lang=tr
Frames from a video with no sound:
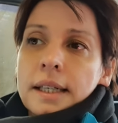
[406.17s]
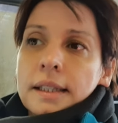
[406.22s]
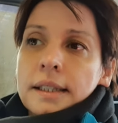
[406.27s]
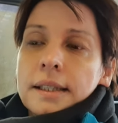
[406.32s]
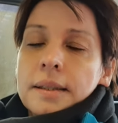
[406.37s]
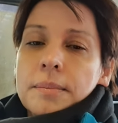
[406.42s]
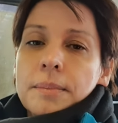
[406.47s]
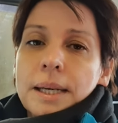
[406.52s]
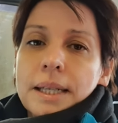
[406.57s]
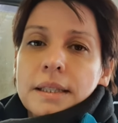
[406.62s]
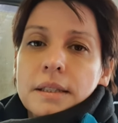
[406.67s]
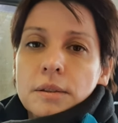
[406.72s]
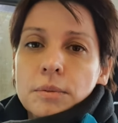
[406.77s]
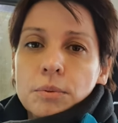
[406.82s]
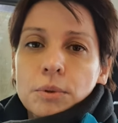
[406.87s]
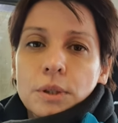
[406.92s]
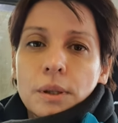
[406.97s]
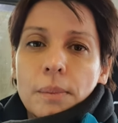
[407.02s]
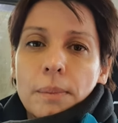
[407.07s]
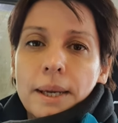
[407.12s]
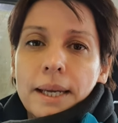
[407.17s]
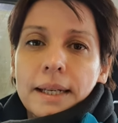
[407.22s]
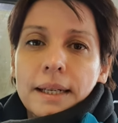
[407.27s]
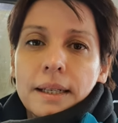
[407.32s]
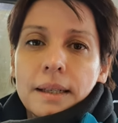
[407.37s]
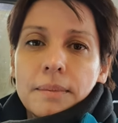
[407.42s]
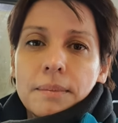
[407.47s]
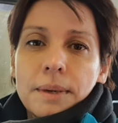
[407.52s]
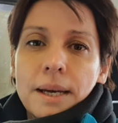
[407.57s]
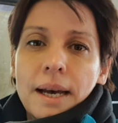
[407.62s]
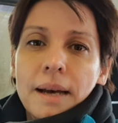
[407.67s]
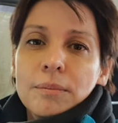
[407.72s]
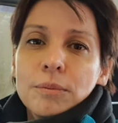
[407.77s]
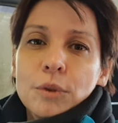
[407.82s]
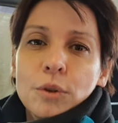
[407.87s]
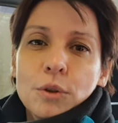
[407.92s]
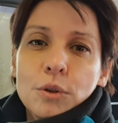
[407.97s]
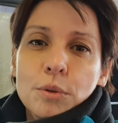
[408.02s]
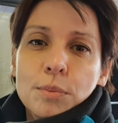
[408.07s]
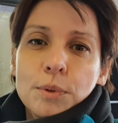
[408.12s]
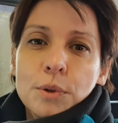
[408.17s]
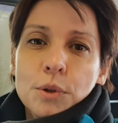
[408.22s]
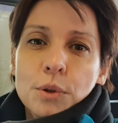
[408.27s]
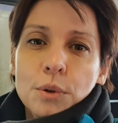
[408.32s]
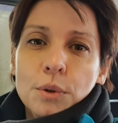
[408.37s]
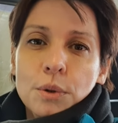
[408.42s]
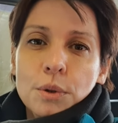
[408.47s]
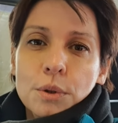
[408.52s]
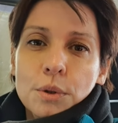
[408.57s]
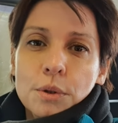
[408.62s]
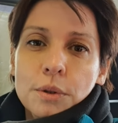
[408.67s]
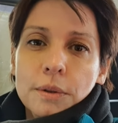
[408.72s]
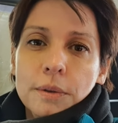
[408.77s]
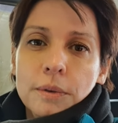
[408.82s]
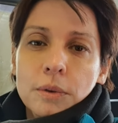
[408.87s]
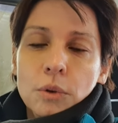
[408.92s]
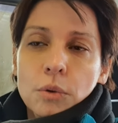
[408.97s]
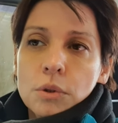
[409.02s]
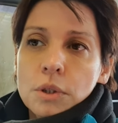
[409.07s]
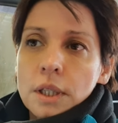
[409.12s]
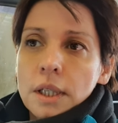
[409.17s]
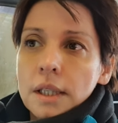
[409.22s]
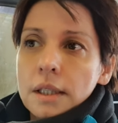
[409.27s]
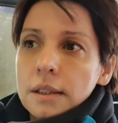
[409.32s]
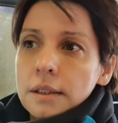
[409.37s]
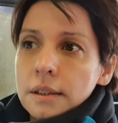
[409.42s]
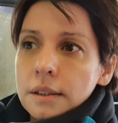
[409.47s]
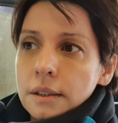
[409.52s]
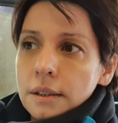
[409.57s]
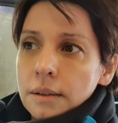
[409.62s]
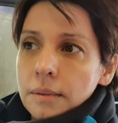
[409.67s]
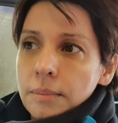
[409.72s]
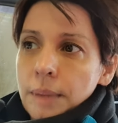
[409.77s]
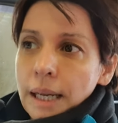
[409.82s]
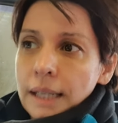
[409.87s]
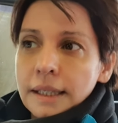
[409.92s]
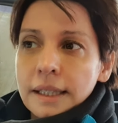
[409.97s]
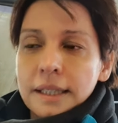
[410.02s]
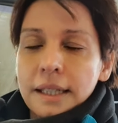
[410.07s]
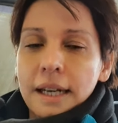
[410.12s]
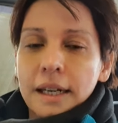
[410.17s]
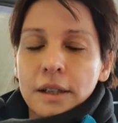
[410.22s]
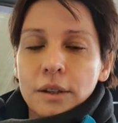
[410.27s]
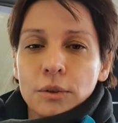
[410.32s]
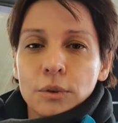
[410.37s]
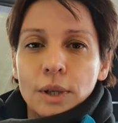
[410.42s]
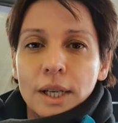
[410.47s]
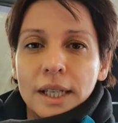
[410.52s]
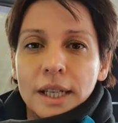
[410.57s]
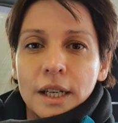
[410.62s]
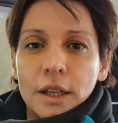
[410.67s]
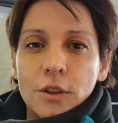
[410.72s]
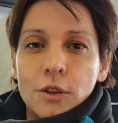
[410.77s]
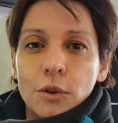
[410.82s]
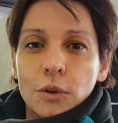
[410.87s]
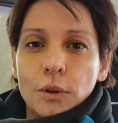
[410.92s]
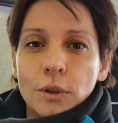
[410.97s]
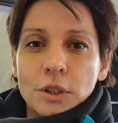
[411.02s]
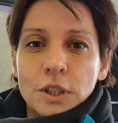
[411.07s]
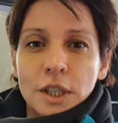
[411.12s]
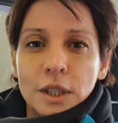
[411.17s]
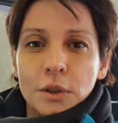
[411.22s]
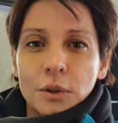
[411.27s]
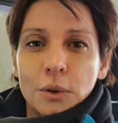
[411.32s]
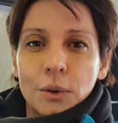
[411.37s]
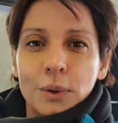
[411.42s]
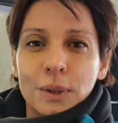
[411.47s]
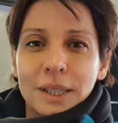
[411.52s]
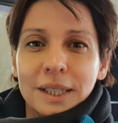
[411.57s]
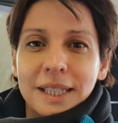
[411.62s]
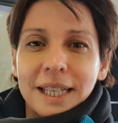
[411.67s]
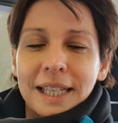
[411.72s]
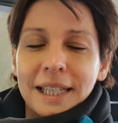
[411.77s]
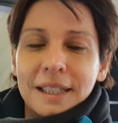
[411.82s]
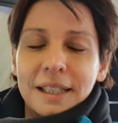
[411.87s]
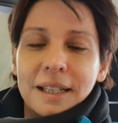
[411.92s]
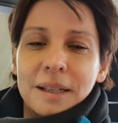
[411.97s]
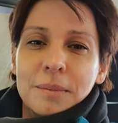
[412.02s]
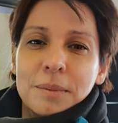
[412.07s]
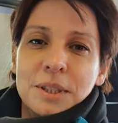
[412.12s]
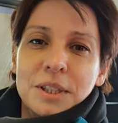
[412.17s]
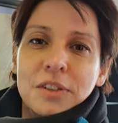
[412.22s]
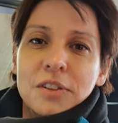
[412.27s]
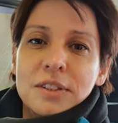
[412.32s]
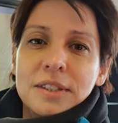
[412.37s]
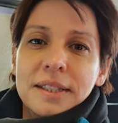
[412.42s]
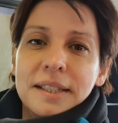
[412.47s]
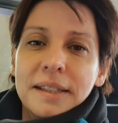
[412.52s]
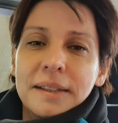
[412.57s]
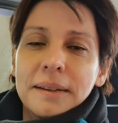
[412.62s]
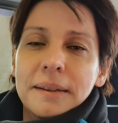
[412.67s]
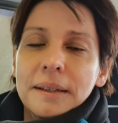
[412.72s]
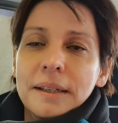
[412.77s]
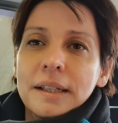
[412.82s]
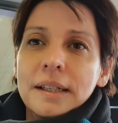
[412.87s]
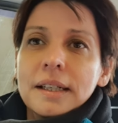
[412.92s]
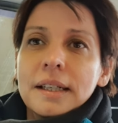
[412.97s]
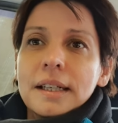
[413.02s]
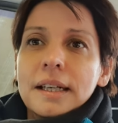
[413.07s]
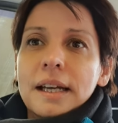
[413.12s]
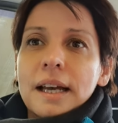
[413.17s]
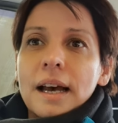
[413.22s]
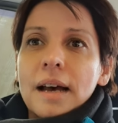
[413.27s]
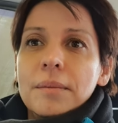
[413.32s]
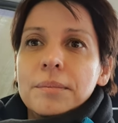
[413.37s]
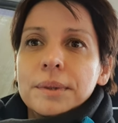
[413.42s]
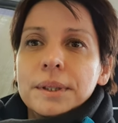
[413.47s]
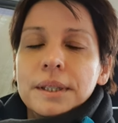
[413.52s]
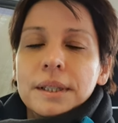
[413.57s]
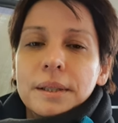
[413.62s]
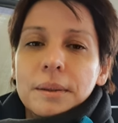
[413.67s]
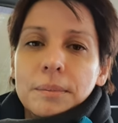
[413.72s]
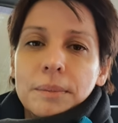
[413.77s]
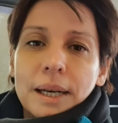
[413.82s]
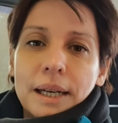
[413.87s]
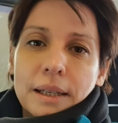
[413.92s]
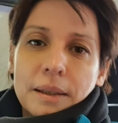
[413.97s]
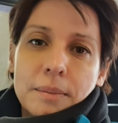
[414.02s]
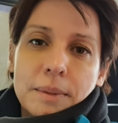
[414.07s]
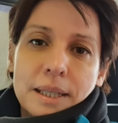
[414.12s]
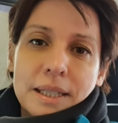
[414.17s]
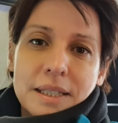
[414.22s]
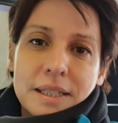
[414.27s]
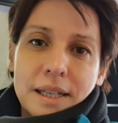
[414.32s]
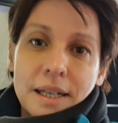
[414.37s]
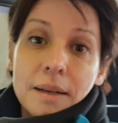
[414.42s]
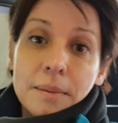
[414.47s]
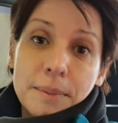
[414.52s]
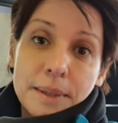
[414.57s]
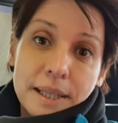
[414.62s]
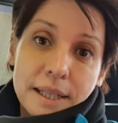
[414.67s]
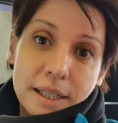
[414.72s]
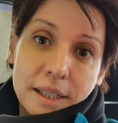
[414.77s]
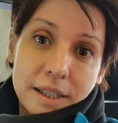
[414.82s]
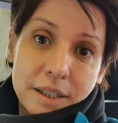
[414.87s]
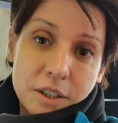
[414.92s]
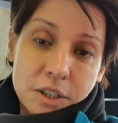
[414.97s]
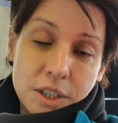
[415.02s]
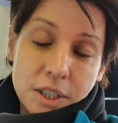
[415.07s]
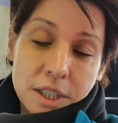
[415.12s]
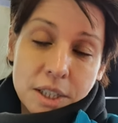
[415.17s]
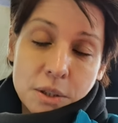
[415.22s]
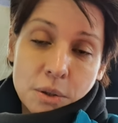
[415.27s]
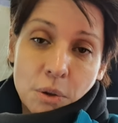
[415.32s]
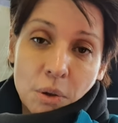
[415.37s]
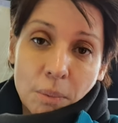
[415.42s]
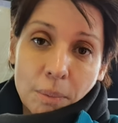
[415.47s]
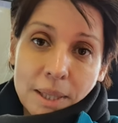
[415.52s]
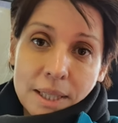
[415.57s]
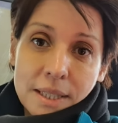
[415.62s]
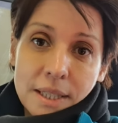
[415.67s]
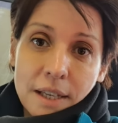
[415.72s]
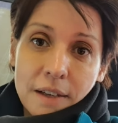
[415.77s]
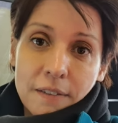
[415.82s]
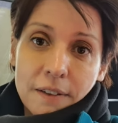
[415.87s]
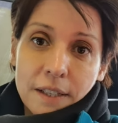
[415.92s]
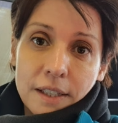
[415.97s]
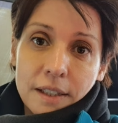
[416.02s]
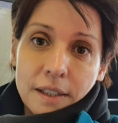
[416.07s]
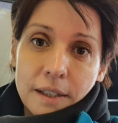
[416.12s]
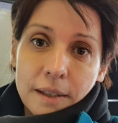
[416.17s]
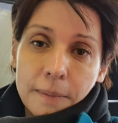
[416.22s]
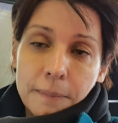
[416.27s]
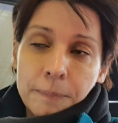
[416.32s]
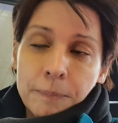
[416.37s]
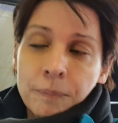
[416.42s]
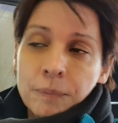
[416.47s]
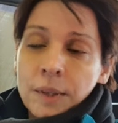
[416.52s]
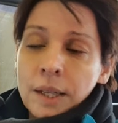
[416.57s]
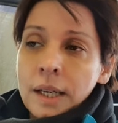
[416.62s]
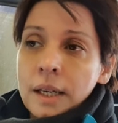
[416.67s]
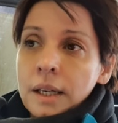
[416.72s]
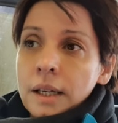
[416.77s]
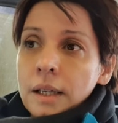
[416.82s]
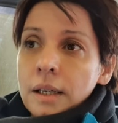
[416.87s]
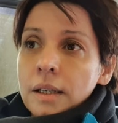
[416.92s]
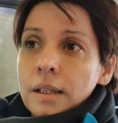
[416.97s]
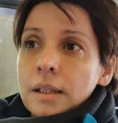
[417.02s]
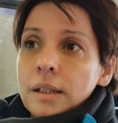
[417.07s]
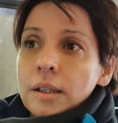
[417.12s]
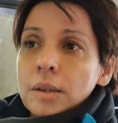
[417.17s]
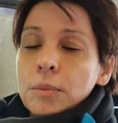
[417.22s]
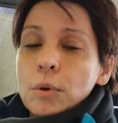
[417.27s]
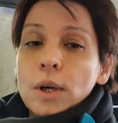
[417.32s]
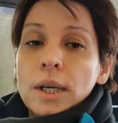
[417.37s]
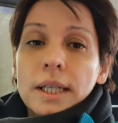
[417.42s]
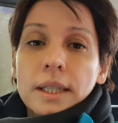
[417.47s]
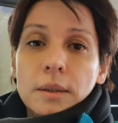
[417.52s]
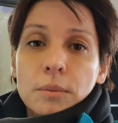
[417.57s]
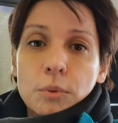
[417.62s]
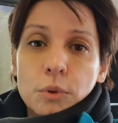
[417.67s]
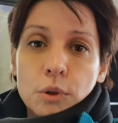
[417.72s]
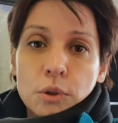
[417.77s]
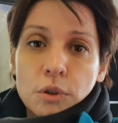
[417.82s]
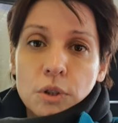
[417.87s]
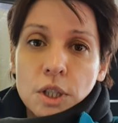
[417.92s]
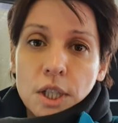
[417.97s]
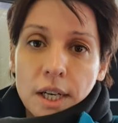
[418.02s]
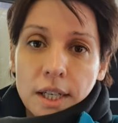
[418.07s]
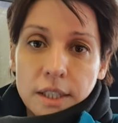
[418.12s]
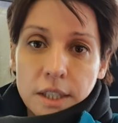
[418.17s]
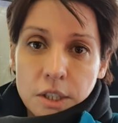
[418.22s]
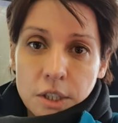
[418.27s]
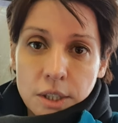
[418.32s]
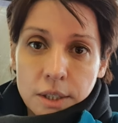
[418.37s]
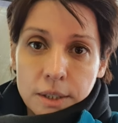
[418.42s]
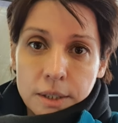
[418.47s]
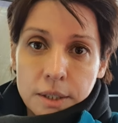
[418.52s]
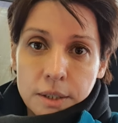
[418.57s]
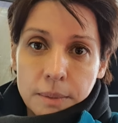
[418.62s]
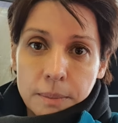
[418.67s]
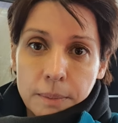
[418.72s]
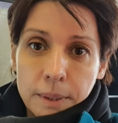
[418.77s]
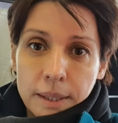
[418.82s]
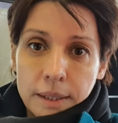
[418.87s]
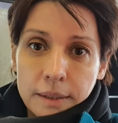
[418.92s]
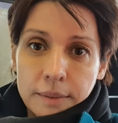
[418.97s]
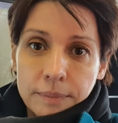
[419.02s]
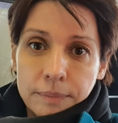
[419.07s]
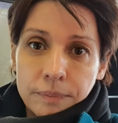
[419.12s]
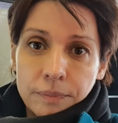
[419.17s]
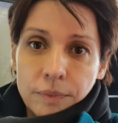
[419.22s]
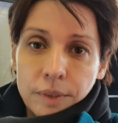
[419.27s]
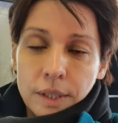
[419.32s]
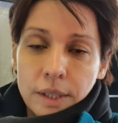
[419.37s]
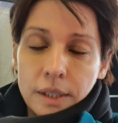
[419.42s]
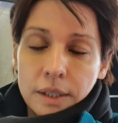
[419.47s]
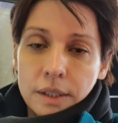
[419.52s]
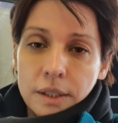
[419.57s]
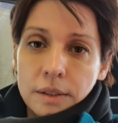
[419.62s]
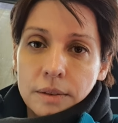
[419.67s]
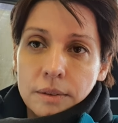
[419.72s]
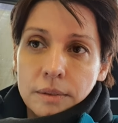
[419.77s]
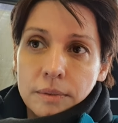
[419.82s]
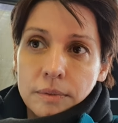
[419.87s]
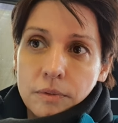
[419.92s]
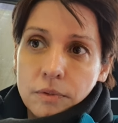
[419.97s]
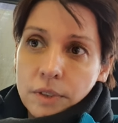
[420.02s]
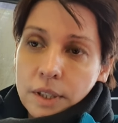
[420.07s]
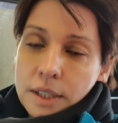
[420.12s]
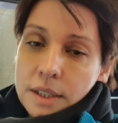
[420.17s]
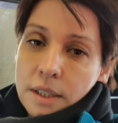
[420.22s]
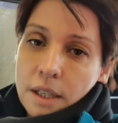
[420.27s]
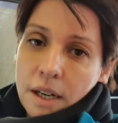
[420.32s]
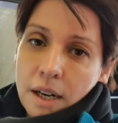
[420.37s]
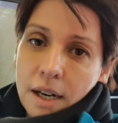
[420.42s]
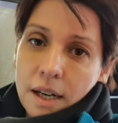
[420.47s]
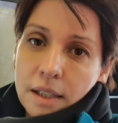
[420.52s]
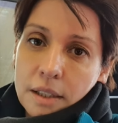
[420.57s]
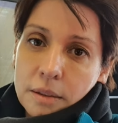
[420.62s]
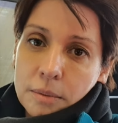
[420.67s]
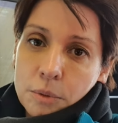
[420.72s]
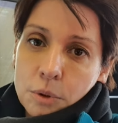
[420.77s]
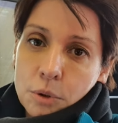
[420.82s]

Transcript: dedim ben sizi burada bekleyeyim. Hem görüşmüş oluruz. Yoksa e, ben giderken onlar geliyor olacak. Yolda denk gelemeyeceğiz diye. Hem de dedim belki ile bir yere geçeriz. Olmazsa eve giderim. E, bu arada bugün dışarıda çalıştım ben. E, ve sakarlığım